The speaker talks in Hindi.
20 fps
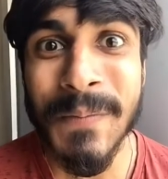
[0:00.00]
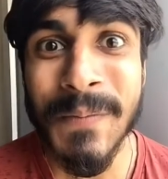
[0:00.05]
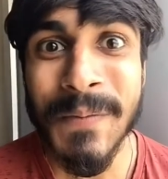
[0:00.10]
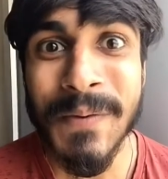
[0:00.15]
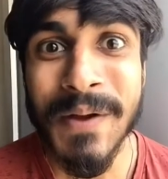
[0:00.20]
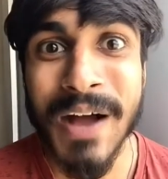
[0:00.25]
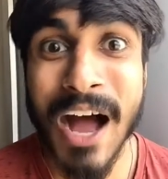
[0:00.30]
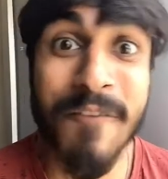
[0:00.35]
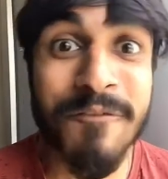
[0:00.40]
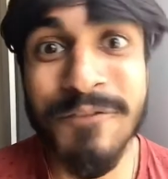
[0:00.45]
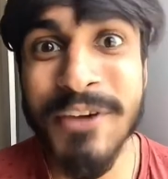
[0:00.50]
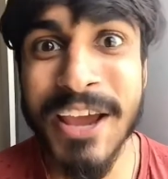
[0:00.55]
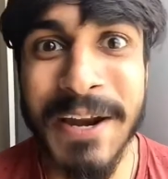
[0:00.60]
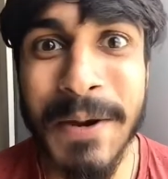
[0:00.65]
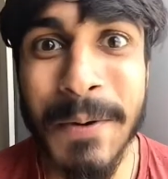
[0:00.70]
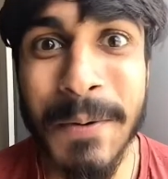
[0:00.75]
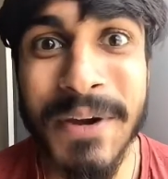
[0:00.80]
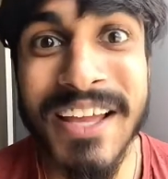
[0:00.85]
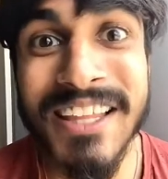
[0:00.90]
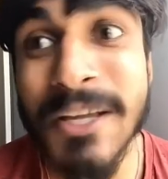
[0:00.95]
अब फेल
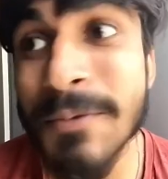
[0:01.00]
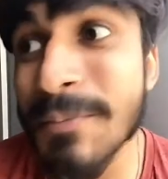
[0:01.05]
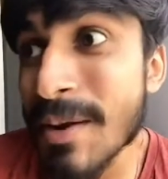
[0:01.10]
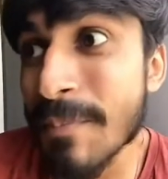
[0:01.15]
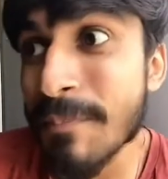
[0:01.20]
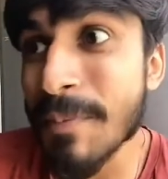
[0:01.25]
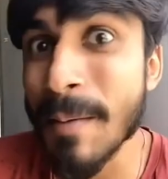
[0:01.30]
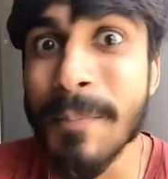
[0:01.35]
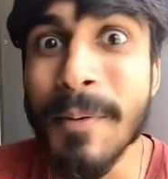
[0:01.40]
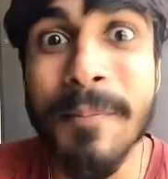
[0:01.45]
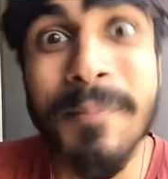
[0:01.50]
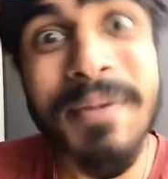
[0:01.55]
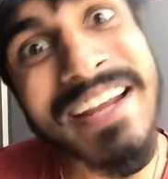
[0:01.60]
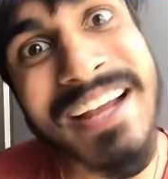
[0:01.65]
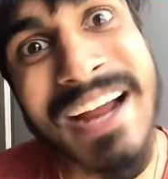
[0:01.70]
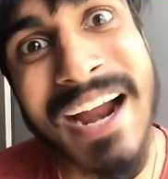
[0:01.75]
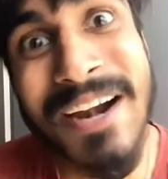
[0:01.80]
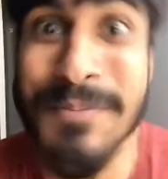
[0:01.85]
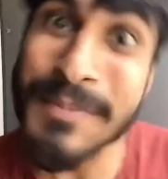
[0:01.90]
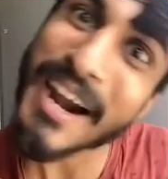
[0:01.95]
हो गया तो मेरे पापा मेरी
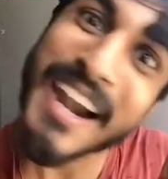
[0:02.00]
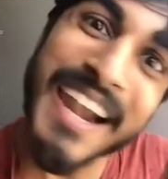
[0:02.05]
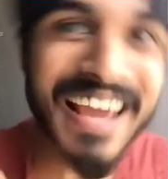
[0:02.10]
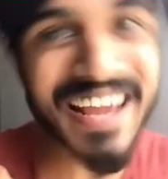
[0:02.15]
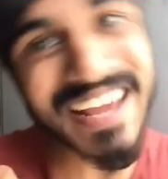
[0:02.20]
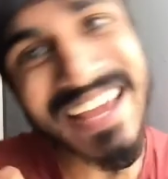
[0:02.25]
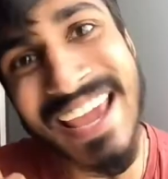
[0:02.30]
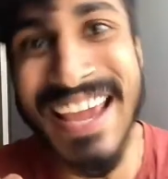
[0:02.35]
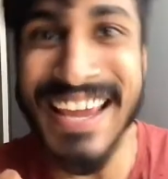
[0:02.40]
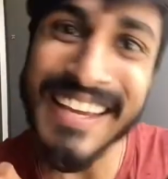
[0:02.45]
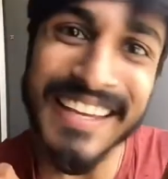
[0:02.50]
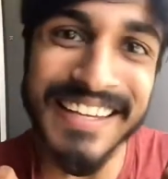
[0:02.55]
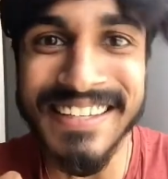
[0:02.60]
गांड मार लेंगे